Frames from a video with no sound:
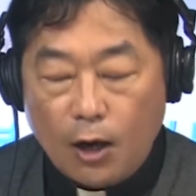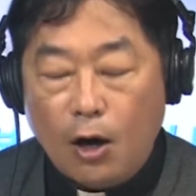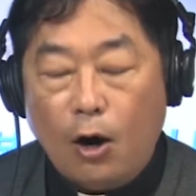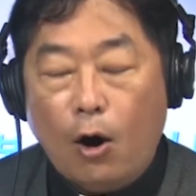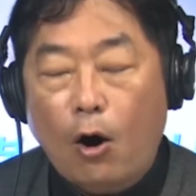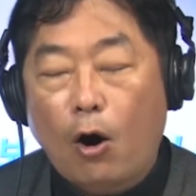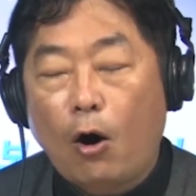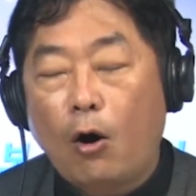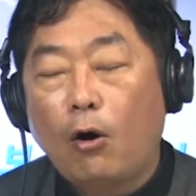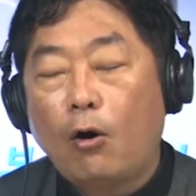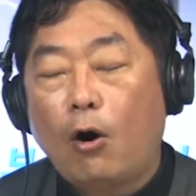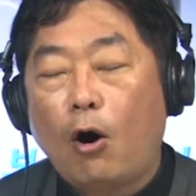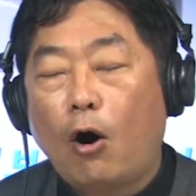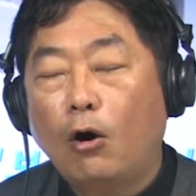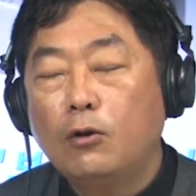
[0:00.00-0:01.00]
허,
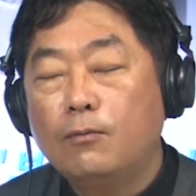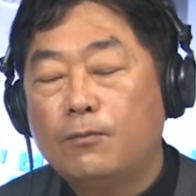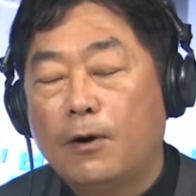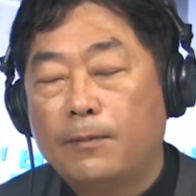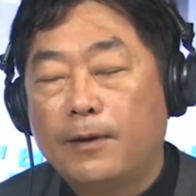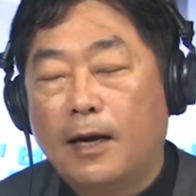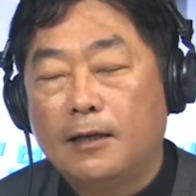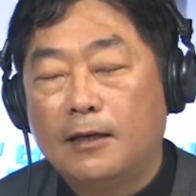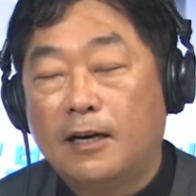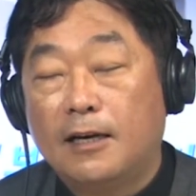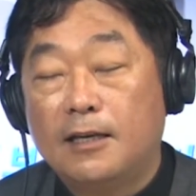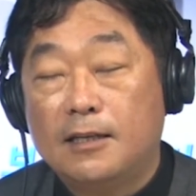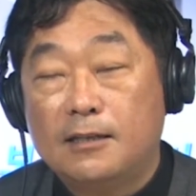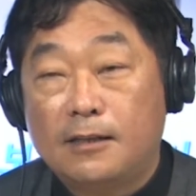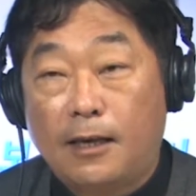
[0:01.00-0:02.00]
헌법이 아니라
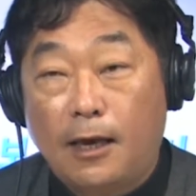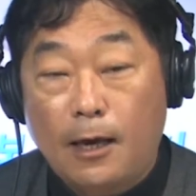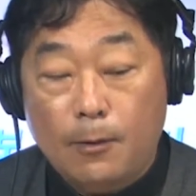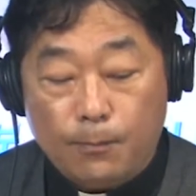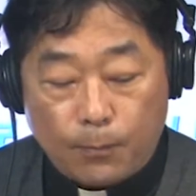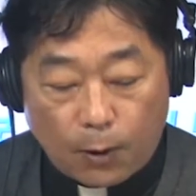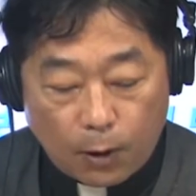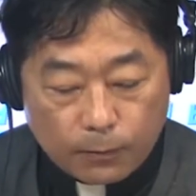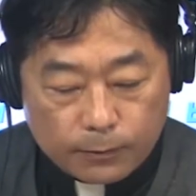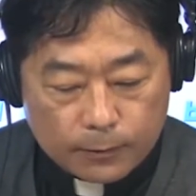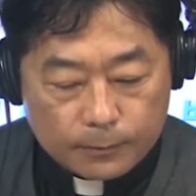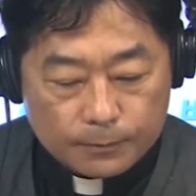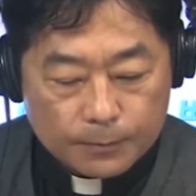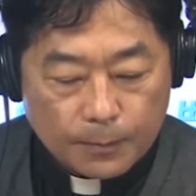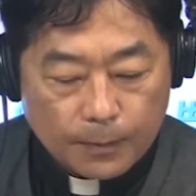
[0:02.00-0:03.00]
이 새 법은